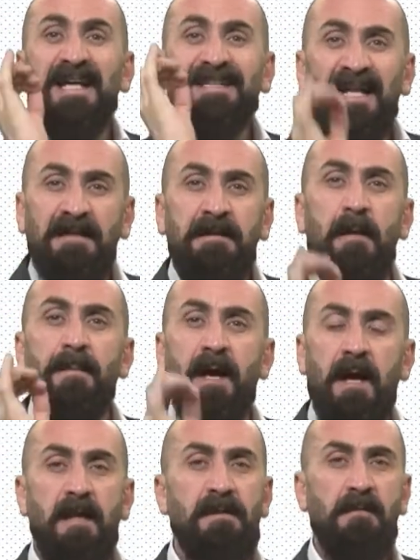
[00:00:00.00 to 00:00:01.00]

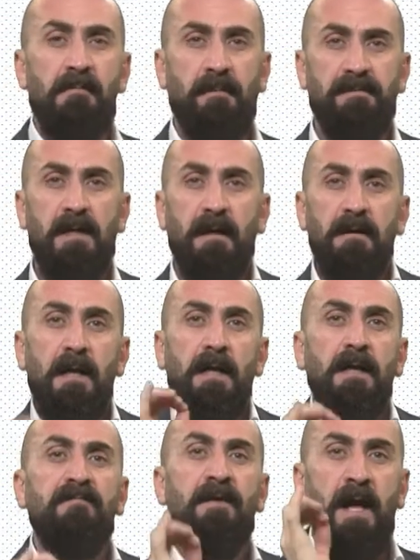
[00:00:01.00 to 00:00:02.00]
تتبع هذا المبدأ
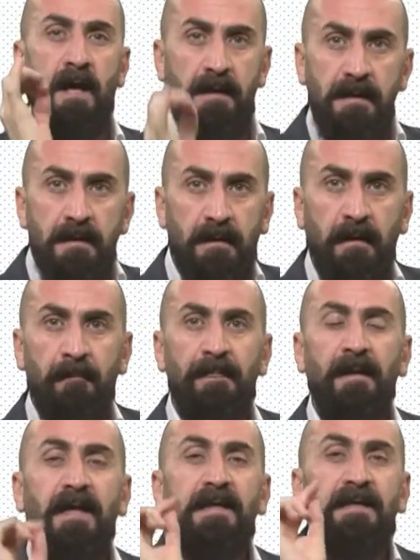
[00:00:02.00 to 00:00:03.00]
لكن في الحقيقة
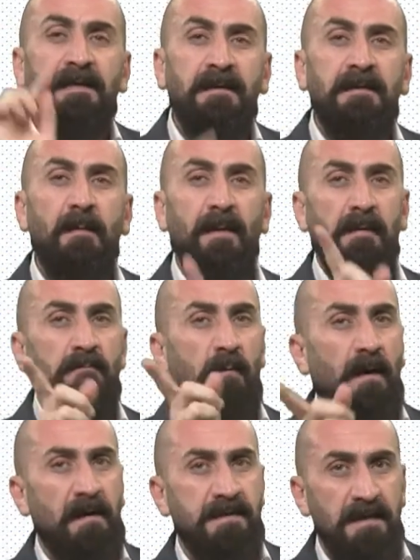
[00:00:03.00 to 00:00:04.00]
هي تتبع
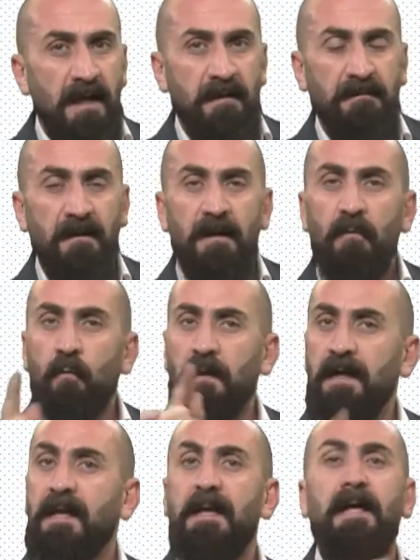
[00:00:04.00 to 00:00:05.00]
الممارسات
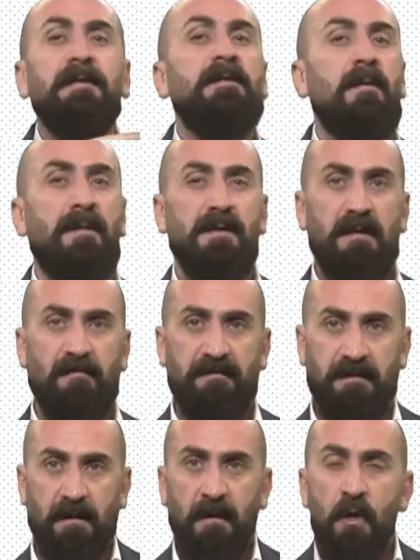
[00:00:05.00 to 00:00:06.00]
ولكن لا تتبنى
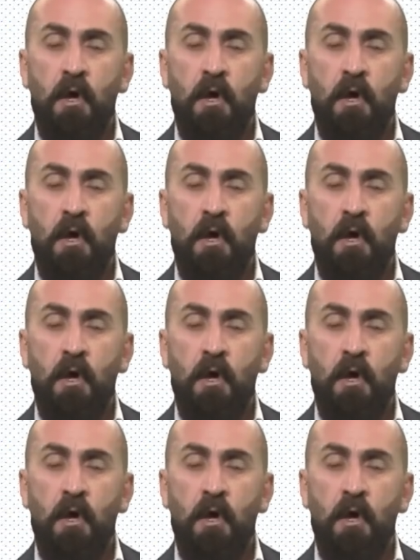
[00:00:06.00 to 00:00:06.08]
الفكر